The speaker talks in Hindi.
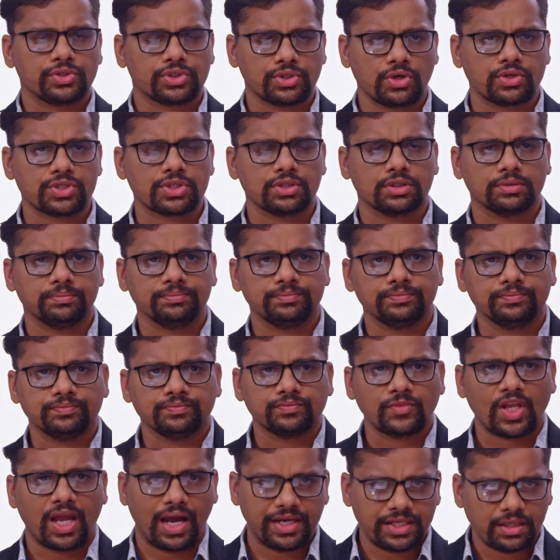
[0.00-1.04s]
श्योर सर
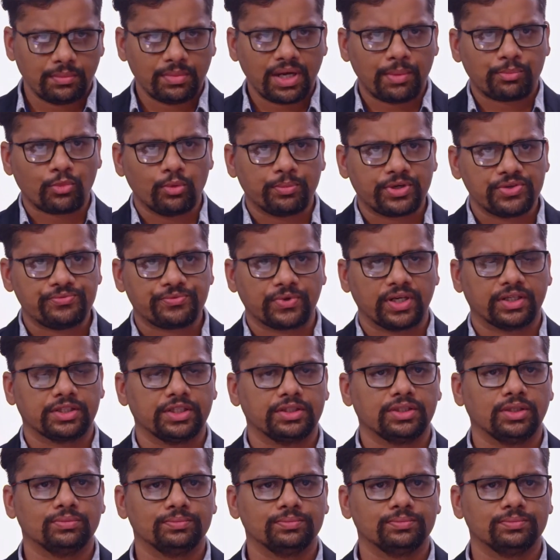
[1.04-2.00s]
आइए मैं आपको ब्रीफ कर देता